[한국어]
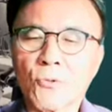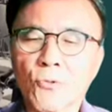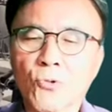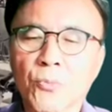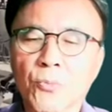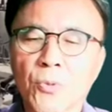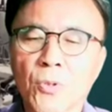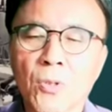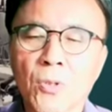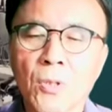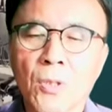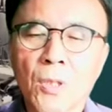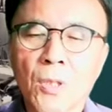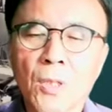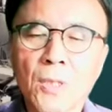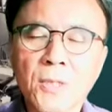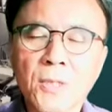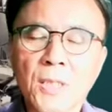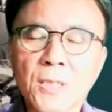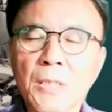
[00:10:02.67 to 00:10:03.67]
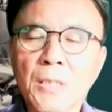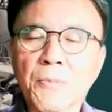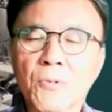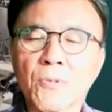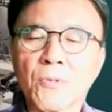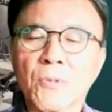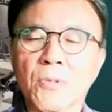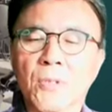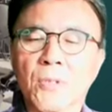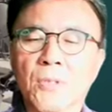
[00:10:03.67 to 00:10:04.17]
유튜브를
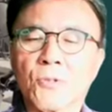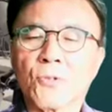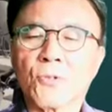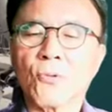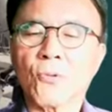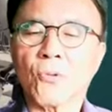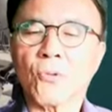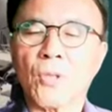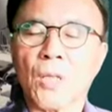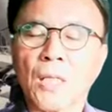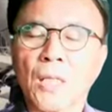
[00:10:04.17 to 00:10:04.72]
찾아보는 그런 수고를